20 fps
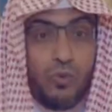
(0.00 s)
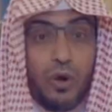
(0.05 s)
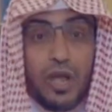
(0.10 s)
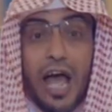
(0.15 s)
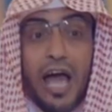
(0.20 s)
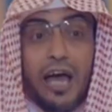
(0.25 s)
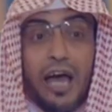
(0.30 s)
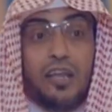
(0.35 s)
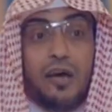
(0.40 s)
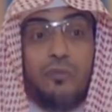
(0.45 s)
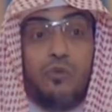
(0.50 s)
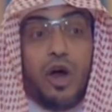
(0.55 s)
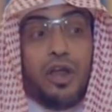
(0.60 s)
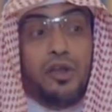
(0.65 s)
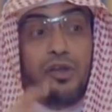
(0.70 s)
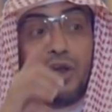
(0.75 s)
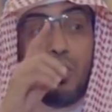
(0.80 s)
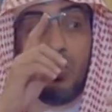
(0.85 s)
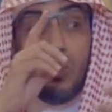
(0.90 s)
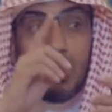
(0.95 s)
ويعلم
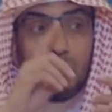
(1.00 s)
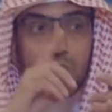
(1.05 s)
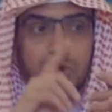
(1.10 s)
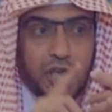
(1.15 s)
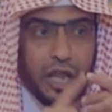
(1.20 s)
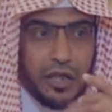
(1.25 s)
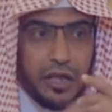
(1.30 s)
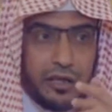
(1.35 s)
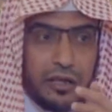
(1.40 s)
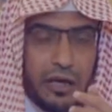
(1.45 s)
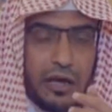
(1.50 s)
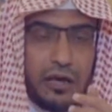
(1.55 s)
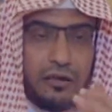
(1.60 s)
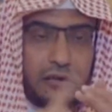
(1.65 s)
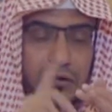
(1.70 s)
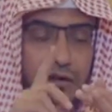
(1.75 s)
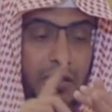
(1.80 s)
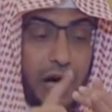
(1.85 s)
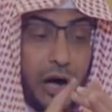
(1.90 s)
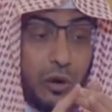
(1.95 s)
أنه لو صلى
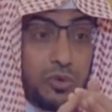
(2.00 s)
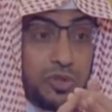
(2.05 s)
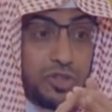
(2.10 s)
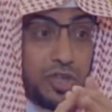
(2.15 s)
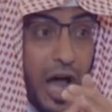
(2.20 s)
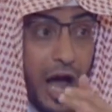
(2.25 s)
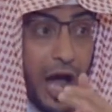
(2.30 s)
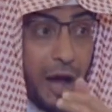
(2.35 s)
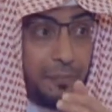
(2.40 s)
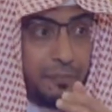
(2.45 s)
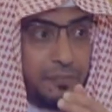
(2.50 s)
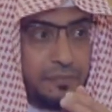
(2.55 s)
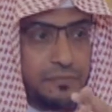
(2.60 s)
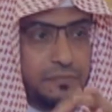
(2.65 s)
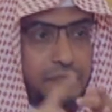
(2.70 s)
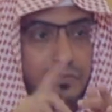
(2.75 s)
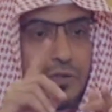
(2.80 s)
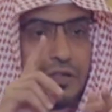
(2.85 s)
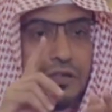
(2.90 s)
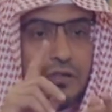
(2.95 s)
أو صام
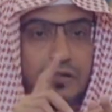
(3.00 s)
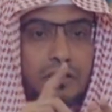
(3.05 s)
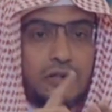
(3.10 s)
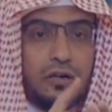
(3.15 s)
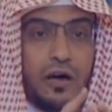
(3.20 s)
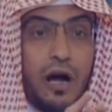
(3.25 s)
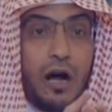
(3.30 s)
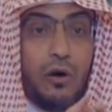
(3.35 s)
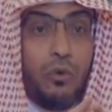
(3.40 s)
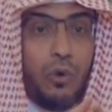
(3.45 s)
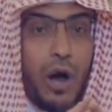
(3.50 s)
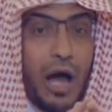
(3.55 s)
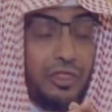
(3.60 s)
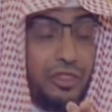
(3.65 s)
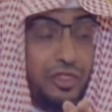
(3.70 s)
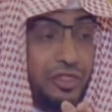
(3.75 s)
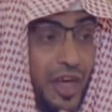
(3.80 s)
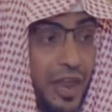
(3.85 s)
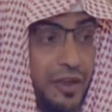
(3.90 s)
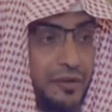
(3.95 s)
أو
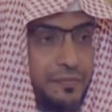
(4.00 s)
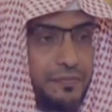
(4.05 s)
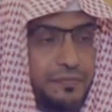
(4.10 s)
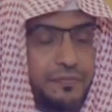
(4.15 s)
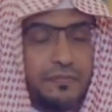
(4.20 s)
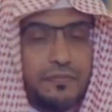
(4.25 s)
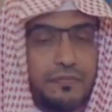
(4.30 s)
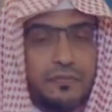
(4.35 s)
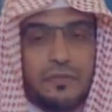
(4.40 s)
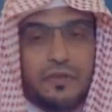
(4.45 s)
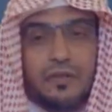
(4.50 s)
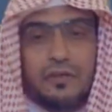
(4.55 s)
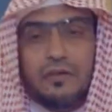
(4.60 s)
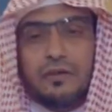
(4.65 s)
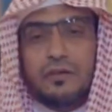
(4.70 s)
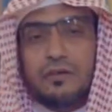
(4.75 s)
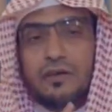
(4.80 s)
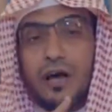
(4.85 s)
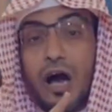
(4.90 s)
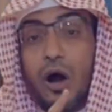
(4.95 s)
أذن
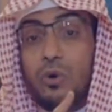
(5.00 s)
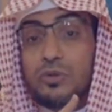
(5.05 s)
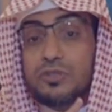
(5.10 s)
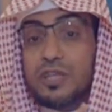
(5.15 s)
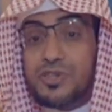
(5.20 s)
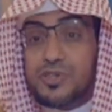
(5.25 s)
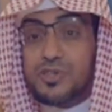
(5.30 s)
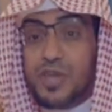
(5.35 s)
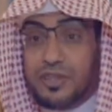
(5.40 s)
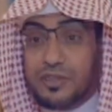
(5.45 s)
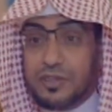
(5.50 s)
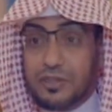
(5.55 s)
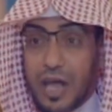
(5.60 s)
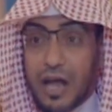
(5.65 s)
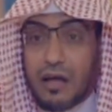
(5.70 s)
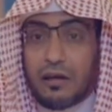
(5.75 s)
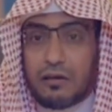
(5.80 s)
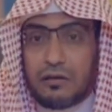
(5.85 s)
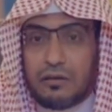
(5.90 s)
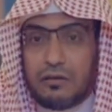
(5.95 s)
أو
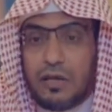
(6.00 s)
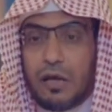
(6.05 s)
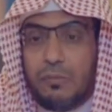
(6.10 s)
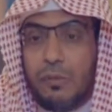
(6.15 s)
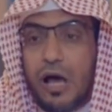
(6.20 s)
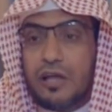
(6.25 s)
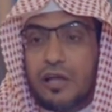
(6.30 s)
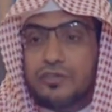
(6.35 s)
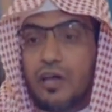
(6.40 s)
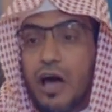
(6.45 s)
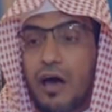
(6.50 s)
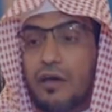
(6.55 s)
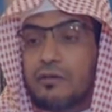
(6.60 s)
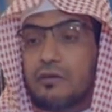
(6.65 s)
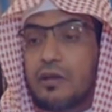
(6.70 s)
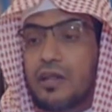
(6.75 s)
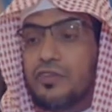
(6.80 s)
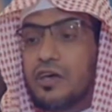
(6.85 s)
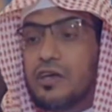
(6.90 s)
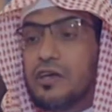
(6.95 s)
تصدق لما
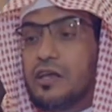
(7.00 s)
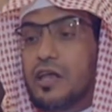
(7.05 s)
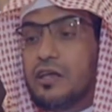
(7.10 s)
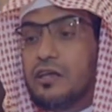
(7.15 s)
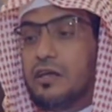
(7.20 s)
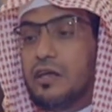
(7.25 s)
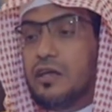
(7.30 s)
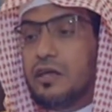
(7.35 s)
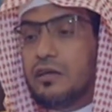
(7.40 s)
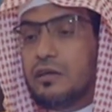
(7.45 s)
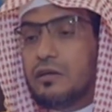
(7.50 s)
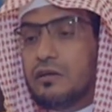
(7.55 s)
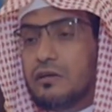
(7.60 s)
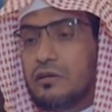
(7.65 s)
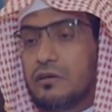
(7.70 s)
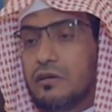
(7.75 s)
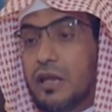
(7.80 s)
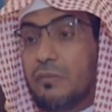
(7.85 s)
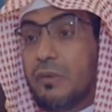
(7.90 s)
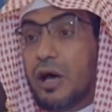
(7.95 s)
تعرض إليه
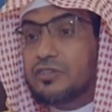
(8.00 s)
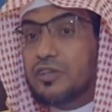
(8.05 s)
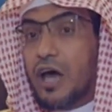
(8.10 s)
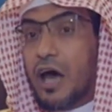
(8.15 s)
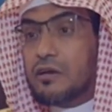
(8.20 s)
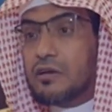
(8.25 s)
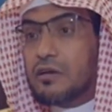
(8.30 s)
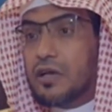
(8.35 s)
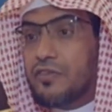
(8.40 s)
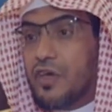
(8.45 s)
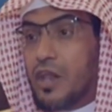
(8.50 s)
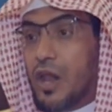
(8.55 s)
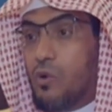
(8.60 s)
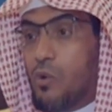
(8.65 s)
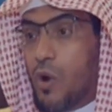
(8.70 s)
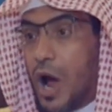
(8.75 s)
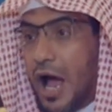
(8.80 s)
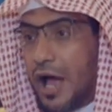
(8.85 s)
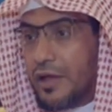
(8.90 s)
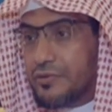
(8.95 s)
لما تعرض
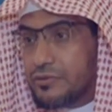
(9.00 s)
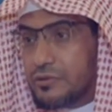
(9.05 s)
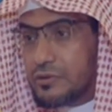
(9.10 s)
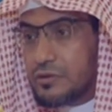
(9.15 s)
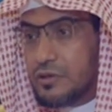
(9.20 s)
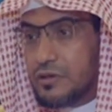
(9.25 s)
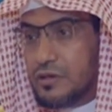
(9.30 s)
له أحد